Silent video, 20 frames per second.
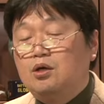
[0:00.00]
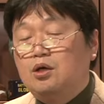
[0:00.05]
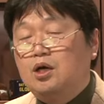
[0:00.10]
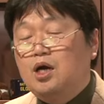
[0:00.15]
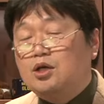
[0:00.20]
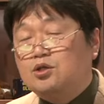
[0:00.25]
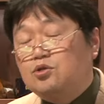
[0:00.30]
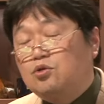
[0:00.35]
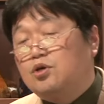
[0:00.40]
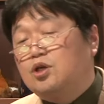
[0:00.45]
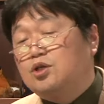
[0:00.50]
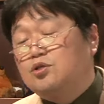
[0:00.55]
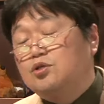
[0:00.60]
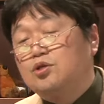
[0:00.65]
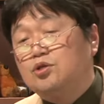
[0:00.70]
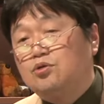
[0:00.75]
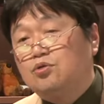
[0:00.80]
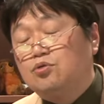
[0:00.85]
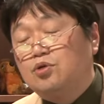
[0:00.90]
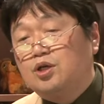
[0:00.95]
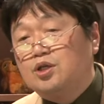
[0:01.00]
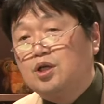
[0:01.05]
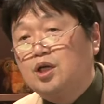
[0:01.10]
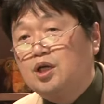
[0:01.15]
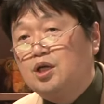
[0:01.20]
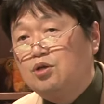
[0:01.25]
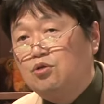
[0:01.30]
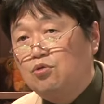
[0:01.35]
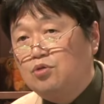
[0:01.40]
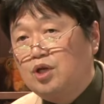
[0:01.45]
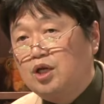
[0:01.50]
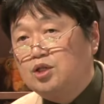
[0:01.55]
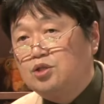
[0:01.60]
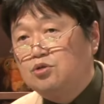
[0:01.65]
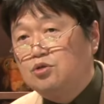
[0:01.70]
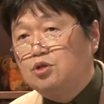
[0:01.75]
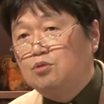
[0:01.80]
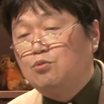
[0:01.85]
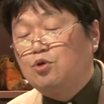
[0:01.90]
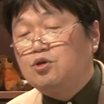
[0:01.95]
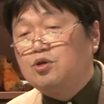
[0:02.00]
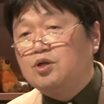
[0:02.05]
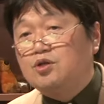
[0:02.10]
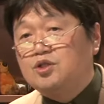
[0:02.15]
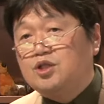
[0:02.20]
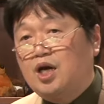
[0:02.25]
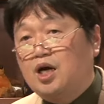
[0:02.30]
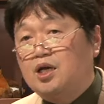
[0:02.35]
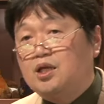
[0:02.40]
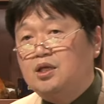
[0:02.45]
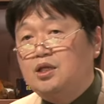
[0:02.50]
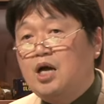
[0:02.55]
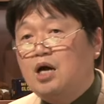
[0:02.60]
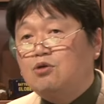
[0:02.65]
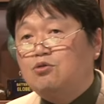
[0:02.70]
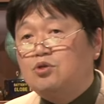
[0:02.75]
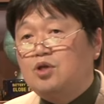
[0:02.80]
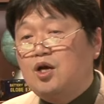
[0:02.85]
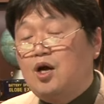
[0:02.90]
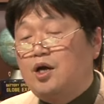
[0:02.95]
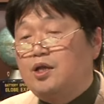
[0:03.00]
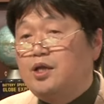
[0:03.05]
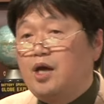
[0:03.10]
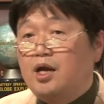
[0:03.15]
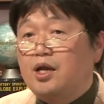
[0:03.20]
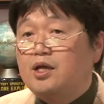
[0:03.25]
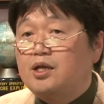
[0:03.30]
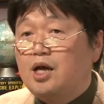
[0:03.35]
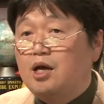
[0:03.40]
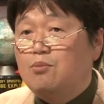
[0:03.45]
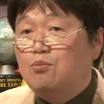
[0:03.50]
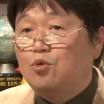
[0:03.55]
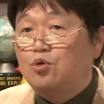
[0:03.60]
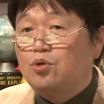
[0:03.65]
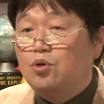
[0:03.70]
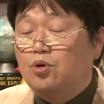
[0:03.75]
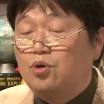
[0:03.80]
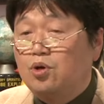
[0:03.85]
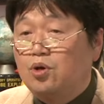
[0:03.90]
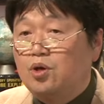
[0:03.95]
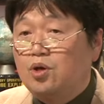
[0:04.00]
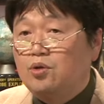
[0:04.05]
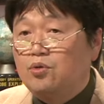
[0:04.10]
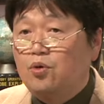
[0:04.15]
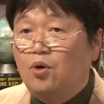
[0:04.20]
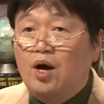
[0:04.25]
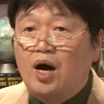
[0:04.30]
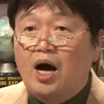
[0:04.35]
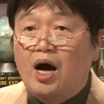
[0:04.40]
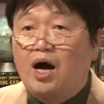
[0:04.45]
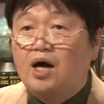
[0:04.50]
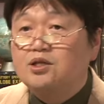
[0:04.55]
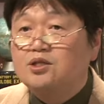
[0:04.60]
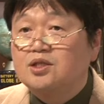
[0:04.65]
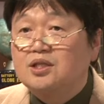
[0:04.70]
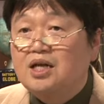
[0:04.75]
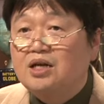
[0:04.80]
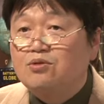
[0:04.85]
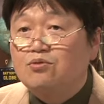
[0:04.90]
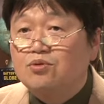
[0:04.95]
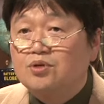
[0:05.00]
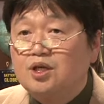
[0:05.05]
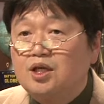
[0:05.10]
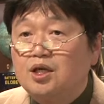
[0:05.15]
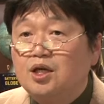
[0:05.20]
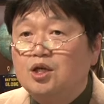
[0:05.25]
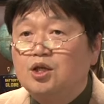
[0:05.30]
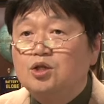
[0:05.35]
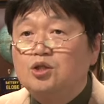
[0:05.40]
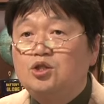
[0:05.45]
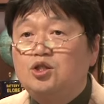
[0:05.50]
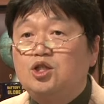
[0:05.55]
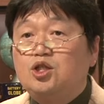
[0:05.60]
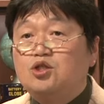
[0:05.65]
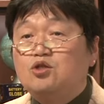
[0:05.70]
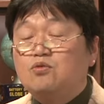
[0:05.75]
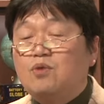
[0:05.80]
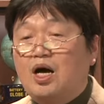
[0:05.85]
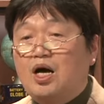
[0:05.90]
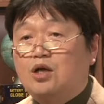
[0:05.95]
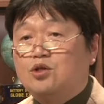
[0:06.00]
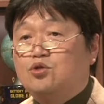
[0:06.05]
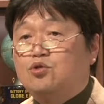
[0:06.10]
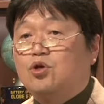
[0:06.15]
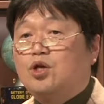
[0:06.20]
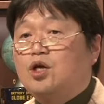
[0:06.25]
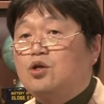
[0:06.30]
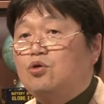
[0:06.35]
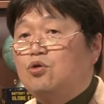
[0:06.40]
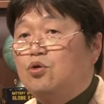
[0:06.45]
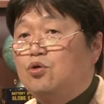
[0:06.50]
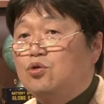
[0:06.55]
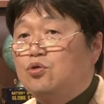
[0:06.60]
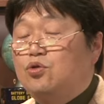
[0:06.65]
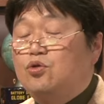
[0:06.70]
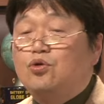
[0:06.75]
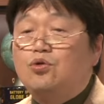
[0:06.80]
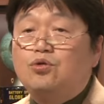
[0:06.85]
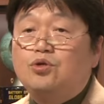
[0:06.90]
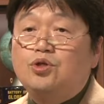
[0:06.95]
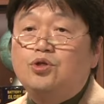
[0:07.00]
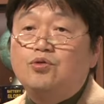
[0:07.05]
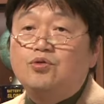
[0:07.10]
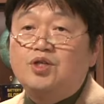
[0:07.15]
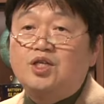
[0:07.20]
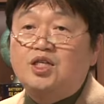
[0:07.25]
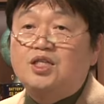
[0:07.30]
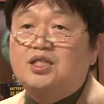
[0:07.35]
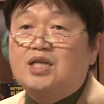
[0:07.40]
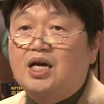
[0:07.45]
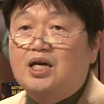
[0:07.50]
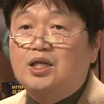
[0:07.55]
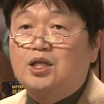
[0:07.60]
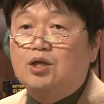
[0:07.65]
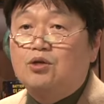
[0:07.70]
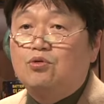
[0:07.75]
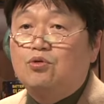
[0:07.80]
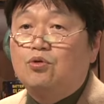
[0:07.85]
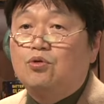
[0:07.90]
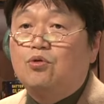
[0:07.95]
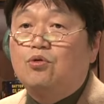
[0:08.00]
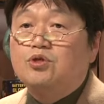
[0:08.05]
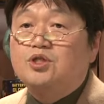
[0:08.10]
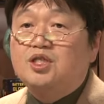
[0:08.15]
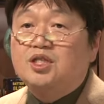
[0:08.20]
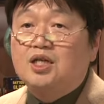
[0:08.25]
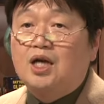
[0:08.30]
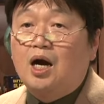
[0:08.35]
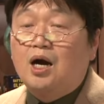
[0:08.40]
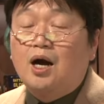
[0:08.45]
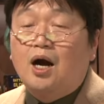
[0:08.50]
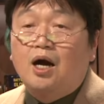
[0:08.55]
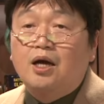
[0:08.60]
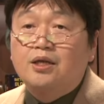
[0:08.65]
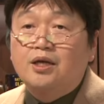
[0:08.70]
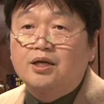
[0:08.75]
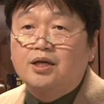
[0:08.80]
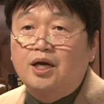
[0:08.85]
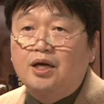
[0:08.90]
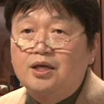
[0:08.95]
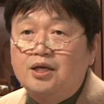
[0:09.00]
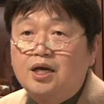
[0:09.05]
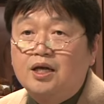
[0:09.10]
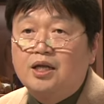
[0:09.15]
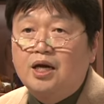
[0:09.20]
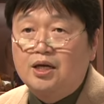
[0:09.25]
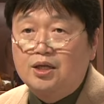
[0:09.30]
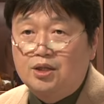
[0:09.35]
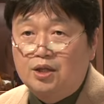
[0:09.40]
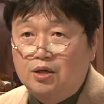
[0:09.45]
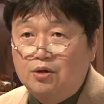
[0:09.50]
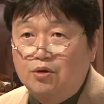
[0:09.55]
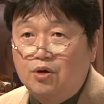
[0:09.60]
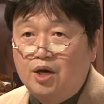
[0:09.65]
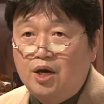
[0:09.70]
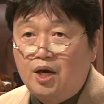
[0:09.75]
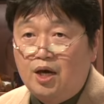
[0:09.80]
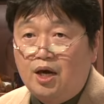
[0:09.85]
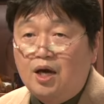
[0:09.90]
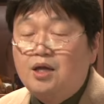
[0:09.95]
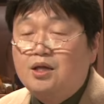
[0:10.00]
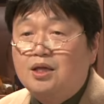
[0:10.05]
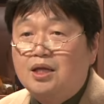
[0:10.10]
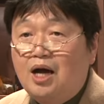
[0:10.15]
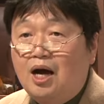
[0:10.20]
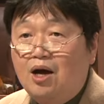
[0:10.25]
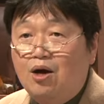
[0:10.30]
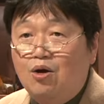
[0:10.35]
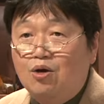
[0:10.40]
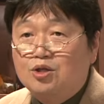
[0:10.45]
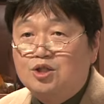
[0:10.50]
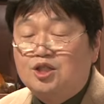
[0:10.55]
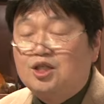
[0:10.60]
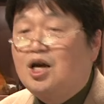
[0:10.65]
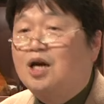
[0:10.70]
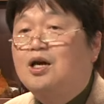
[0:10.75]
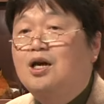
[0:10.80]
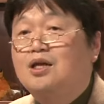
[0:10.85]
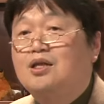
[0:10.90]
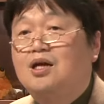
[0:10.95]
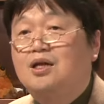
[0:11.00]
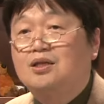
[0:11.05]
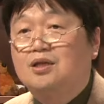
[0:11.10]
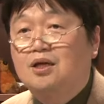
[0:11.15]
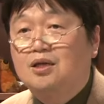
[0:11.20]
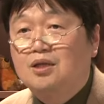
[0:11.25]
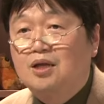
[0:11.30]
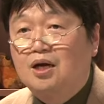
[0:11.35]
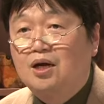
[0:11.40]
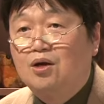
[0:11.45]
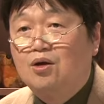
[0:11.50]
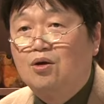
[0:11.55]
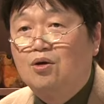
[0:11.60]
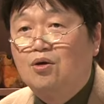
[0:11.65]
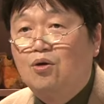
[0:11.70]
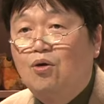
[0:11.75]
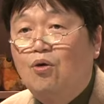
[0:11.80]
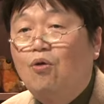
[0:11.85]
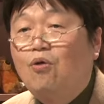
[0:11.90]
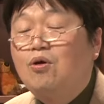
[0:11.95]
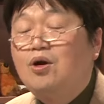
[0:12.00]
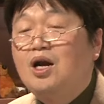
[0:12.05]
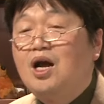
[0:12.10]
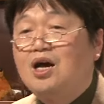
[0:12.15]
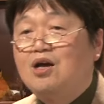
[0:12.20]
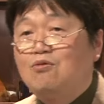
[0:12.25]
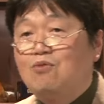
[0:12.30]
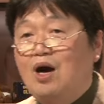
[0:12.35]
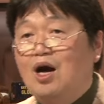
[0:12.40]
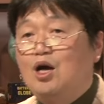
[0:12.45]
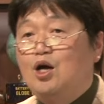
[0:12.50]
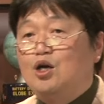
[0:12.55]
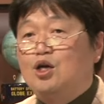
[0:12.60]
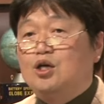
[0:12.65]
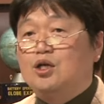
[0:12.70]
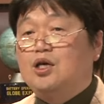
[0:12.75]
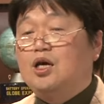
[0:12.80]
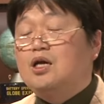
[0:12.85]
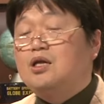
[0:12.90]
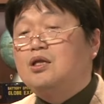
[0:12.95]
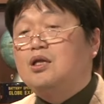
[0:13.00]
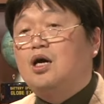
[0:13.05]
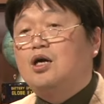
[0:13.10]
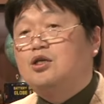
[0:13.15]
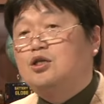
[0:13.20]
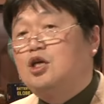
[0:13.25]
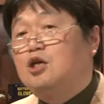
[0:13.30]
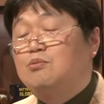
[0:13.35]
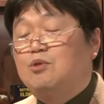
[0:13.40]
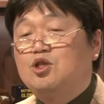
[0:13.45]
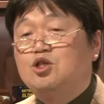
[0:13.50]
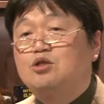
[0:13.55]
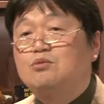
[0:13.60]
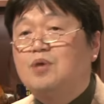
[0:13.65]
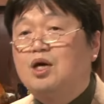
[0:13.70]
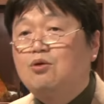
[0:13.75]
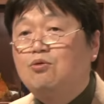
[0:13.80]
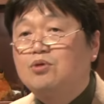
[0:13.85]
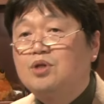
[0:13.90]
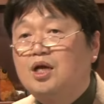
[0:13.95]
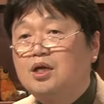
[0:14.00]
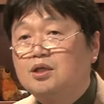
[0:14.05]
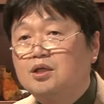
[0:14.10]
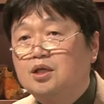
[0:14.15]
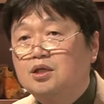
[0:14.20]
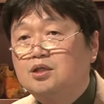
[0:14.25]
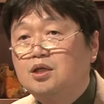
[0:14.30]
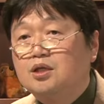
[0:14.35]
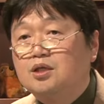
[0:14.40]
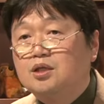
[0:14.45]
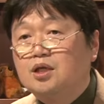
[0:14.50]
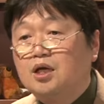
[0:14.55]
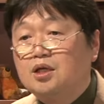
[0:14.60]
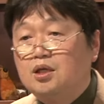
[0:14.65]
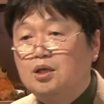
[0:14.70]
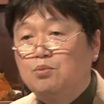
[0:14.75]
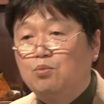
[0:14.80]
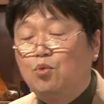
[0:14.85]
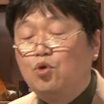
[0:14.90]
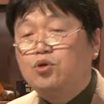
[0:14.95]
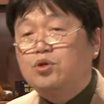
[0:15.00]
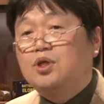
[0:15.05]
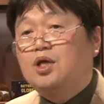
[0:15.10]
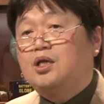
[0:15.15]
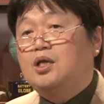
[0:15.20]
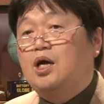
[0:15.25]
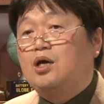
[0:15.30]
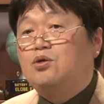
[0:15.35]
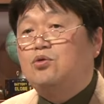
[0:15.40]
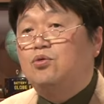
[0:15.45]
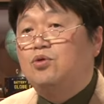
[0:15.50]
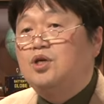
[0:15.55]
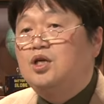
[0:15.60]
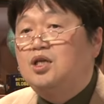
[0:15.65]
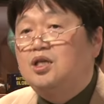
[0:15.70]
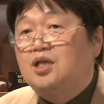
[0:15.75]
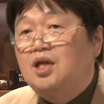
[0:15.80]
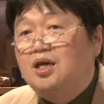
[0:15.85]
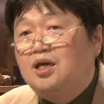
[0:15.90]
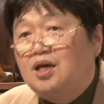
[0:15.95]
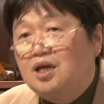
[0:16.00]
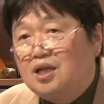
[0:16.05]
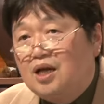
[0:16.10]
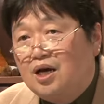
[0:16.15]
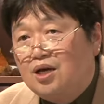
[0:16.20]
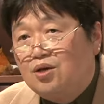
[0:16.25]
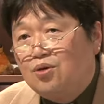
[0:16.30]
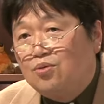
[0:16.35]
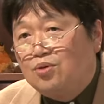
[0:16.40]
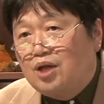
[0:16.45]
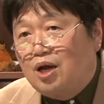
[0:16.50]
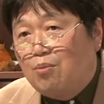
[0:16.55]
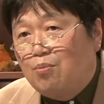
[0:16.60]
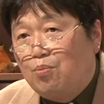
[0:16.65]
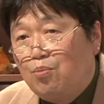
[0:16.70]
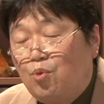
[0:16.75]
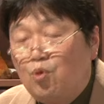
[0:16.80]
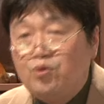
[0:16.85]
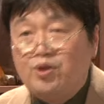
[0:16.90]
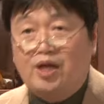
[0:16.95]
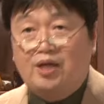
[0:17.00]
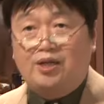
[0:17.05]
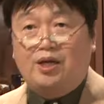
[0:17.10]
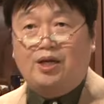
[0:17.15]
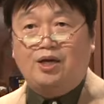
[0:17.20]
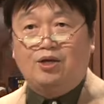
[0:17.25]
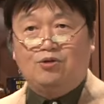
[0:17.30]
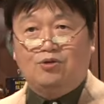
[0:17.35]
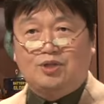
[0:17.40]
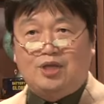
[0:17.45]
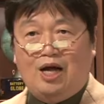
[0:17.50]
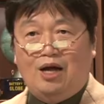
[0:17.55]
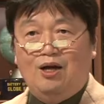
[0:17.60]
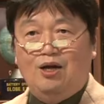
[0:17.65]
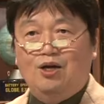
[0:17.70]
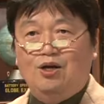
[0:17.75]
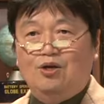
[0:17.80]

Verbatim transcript: ガスとか水道とか電気と同じように僕らの社会になくてはならないもののはずなのに実はそれの導入機材っていうのを個人が買わなきゃいけないっていう変な仕掛けになってんだ本来は現代で言えばスマホなんて絶対に持ってないと生きていけないようなもんなんだけどさ